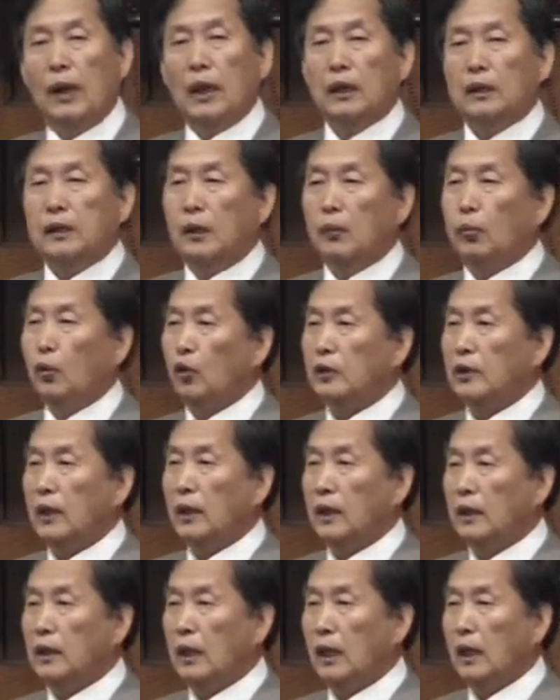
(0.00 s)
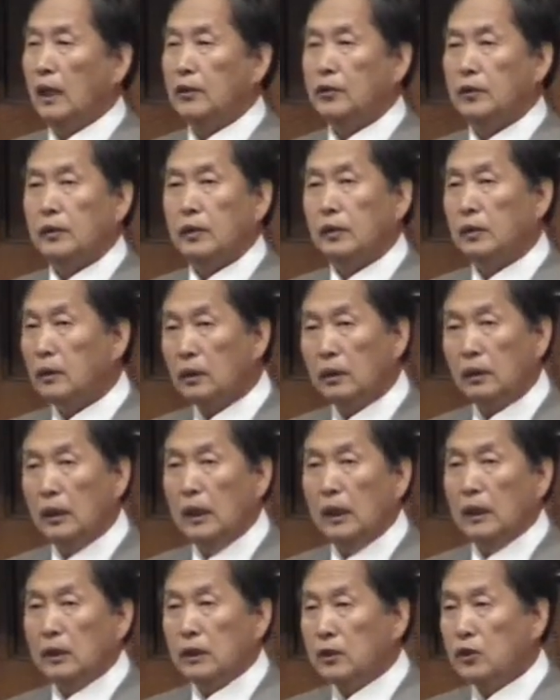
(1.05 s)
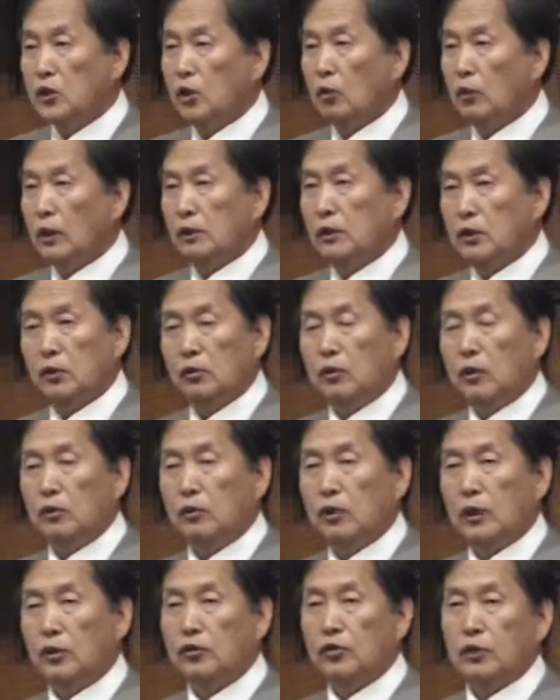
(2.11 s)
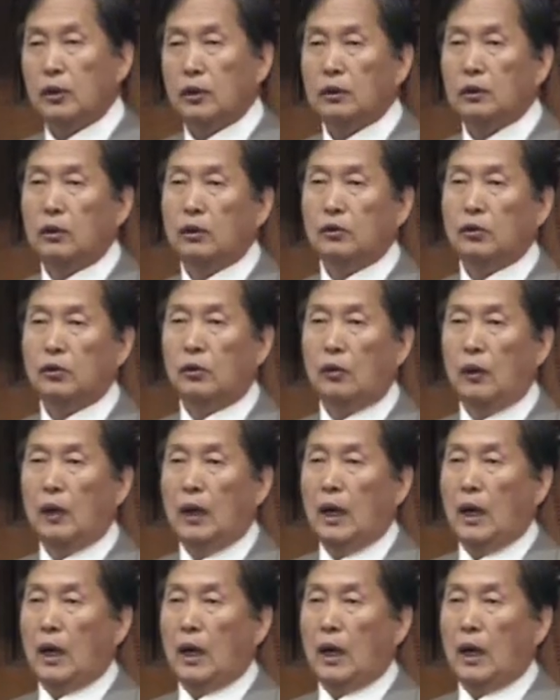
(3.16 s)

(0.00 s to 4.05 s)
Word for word: 그의 보좌에게 나갈 수 있는 그런 은총과 특권을 우리에게 주셨는데 그것도